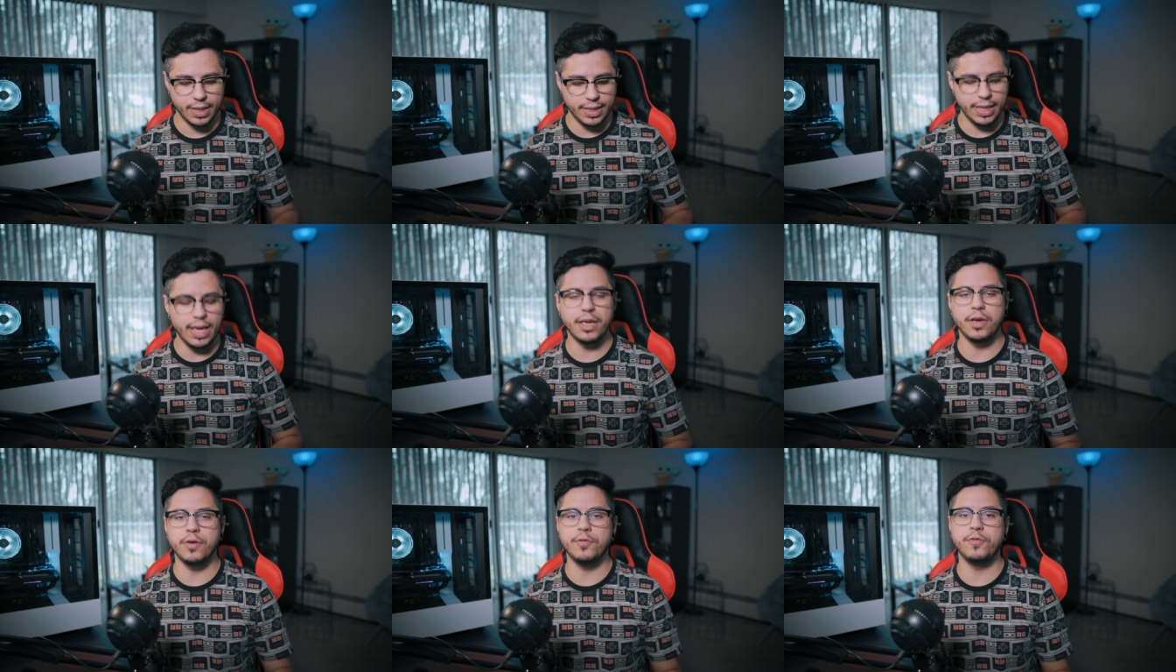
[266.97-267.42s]

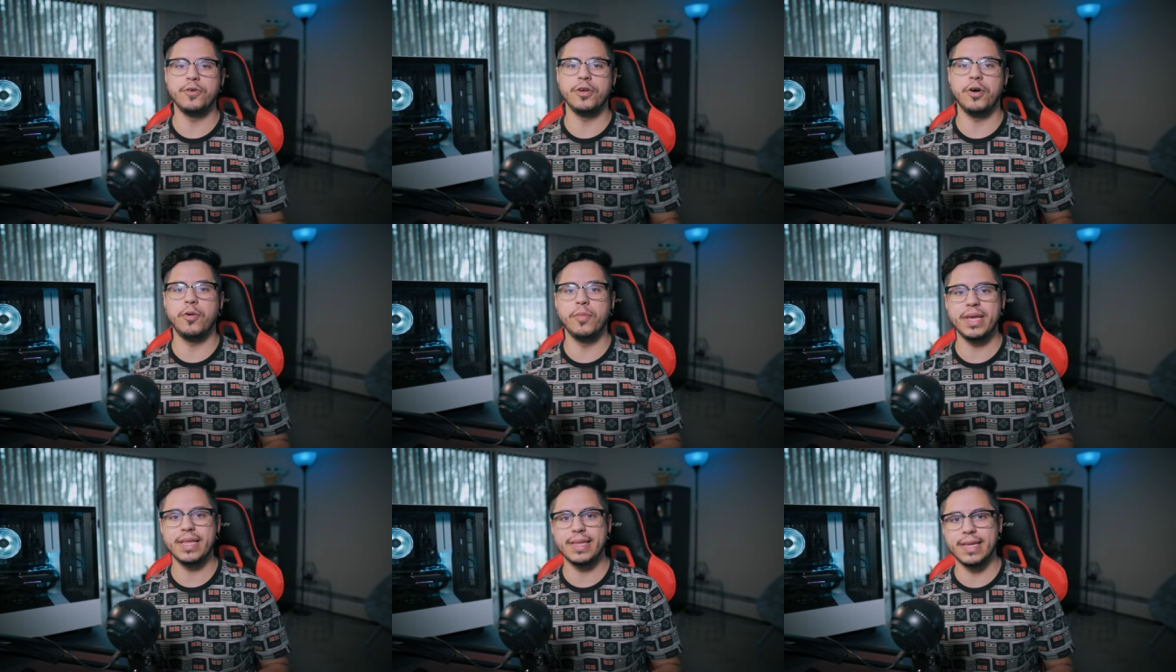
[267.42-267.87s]
E aí eu fui
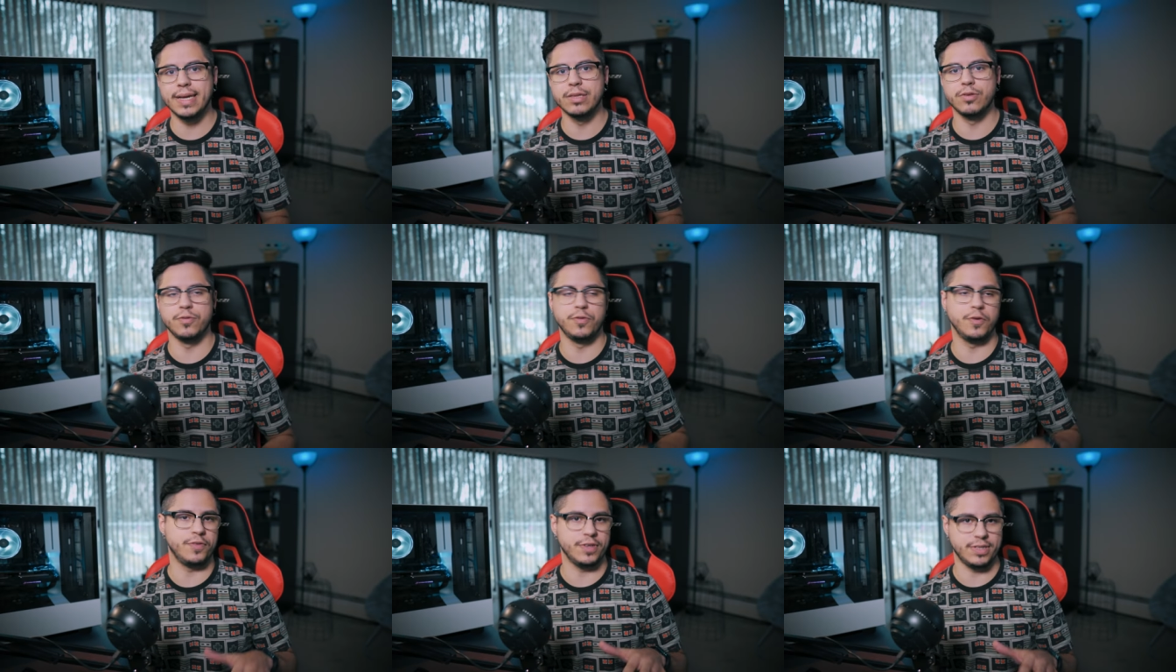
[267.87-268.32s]

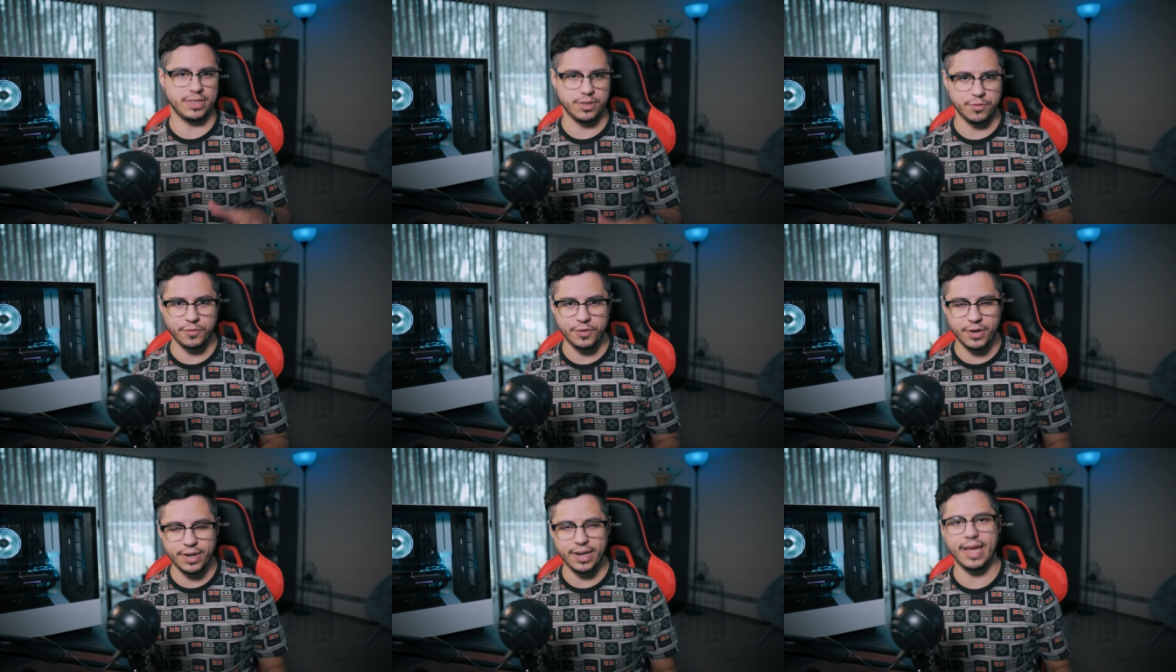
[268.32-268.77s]
aumentando, fui
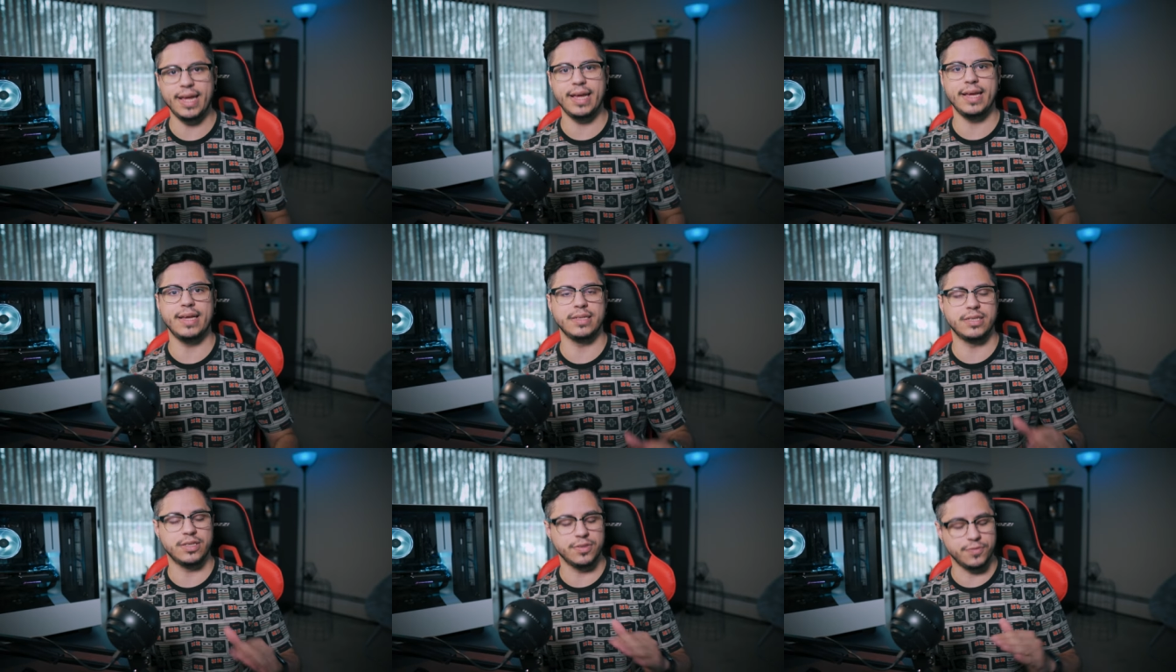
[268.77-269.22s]
fazendo
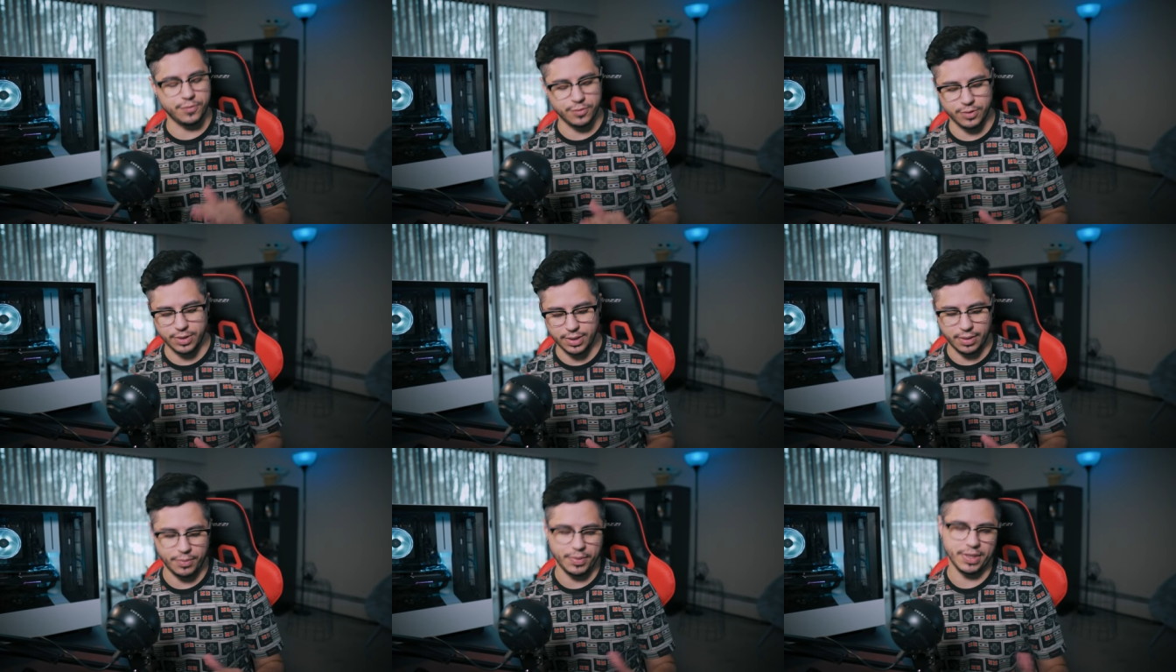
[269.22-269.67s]
freelance,
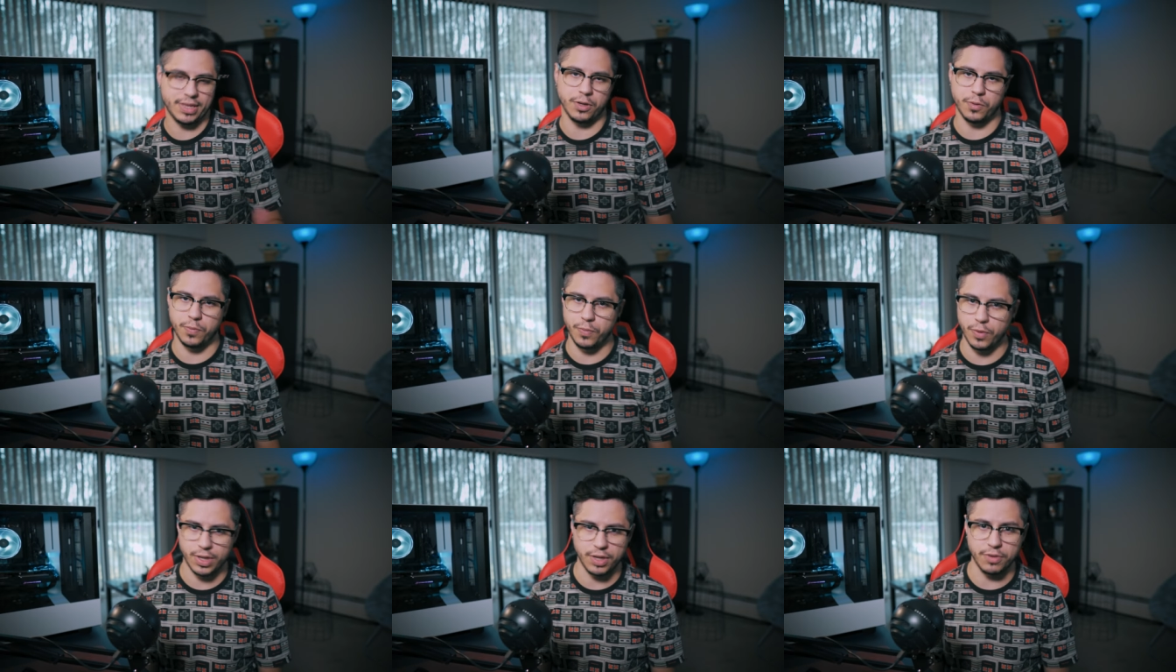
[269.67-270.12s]
fui
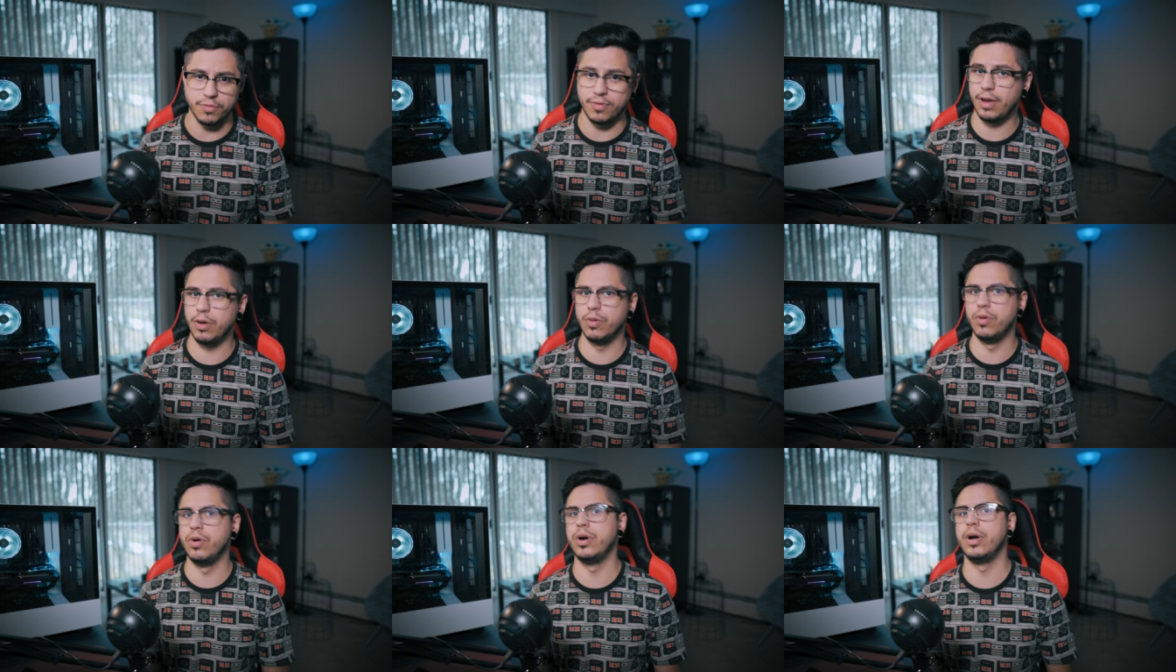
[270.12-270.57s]
aumentando um pouquinho o
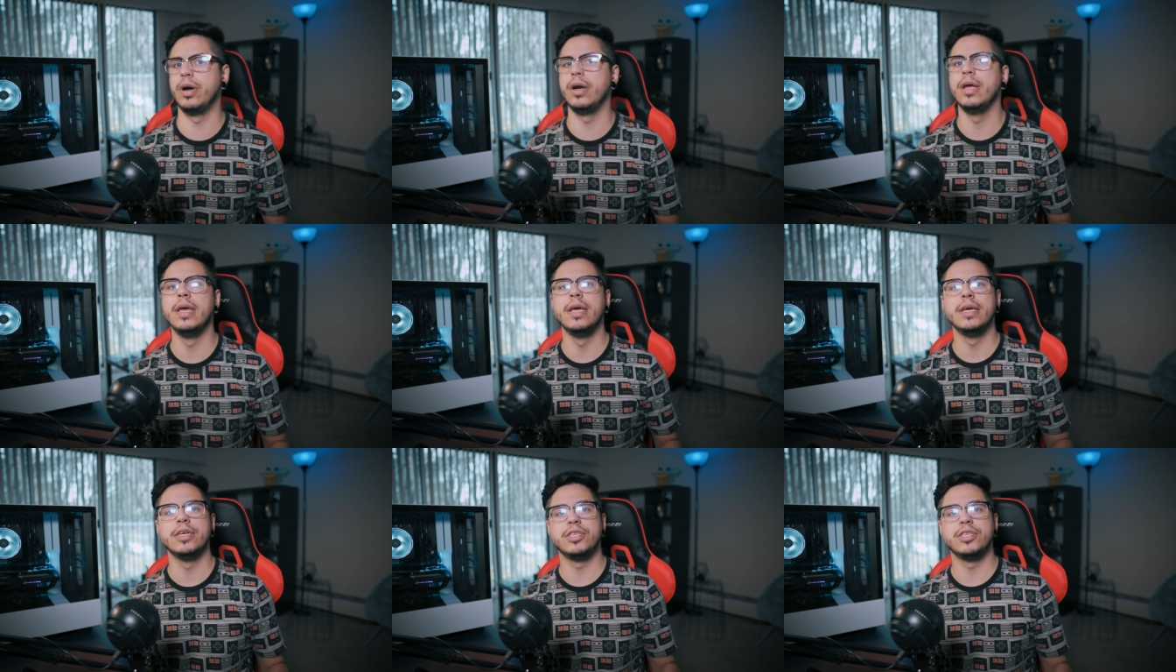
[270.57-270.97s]
valor,